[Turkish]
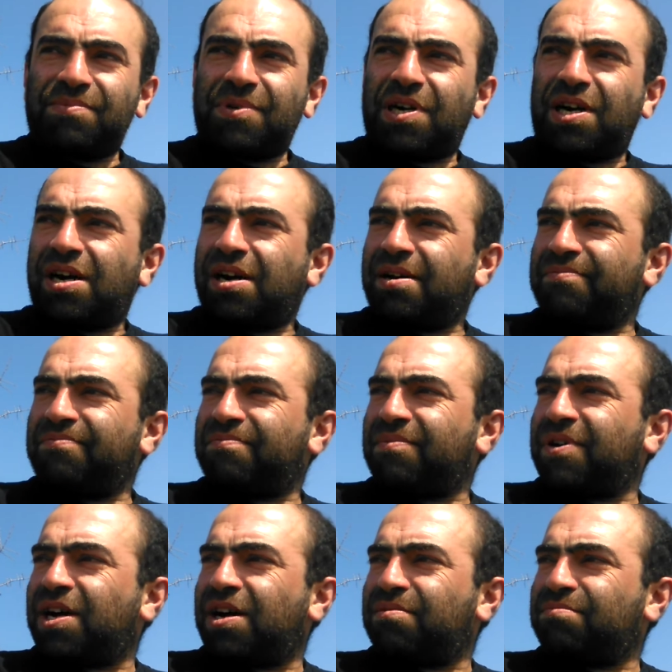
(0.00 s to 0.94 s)
abim
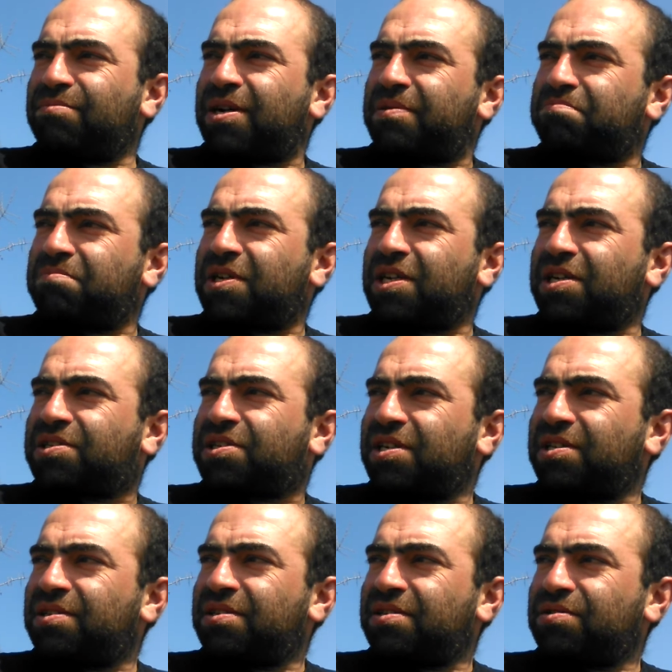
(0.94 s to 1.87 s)
ve ablam
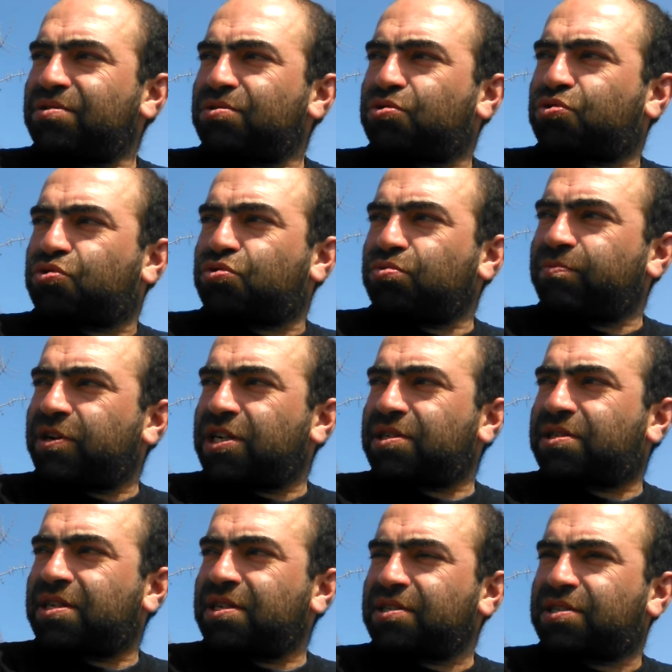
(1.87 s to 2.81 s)
geçen
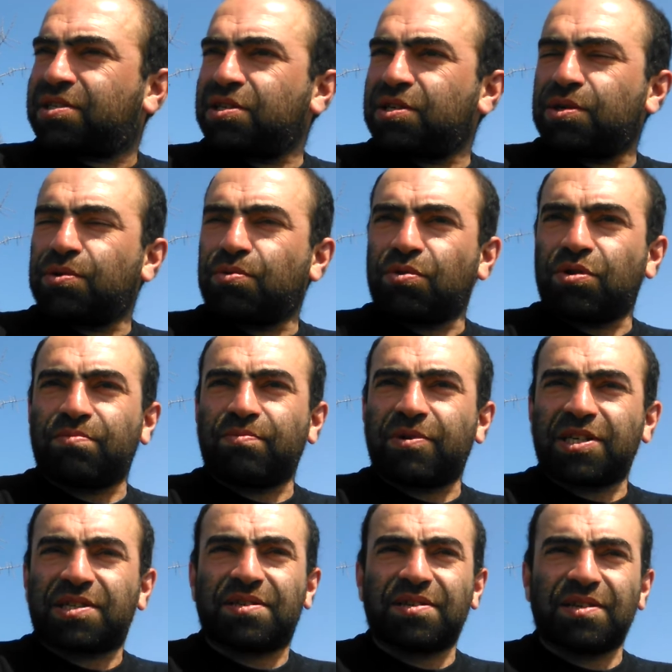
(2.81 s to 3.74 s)
cumartesi
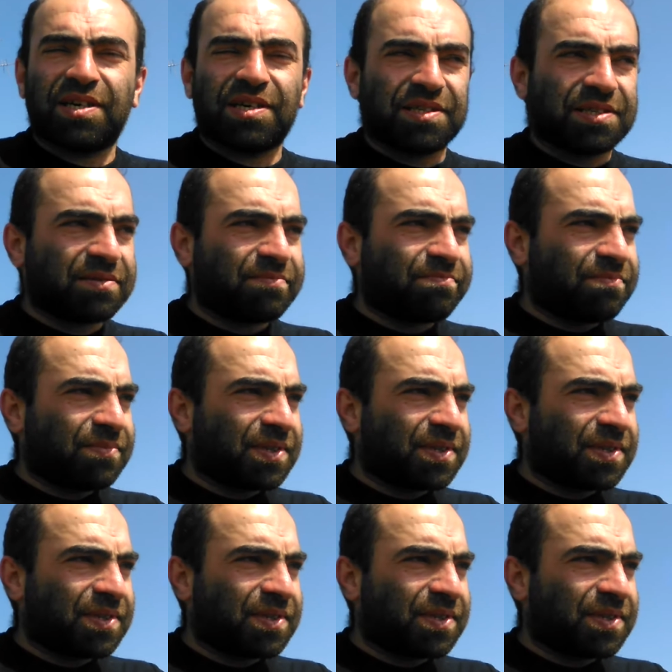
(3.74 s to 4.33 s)
olması lazım.